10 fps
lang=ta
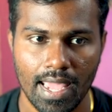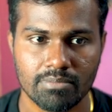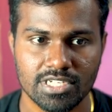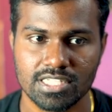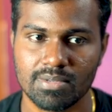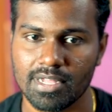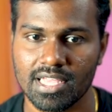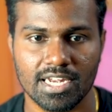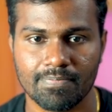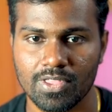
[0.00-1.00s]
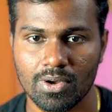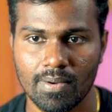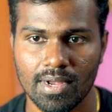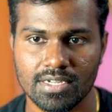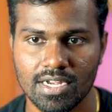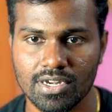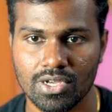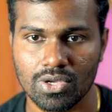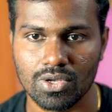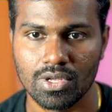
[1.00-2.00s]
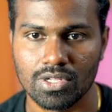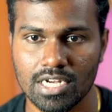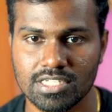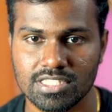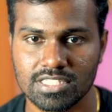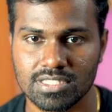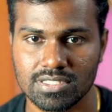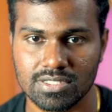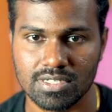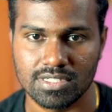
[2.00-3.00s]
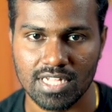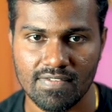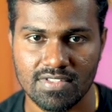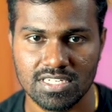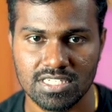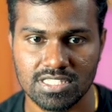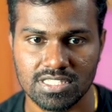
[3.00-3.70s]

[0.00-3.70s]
எம்ஜேஎஸ் மாற்றிக்கிறேன் ஓகேவா டன் லெட்ஸ் சேவ் திஸ்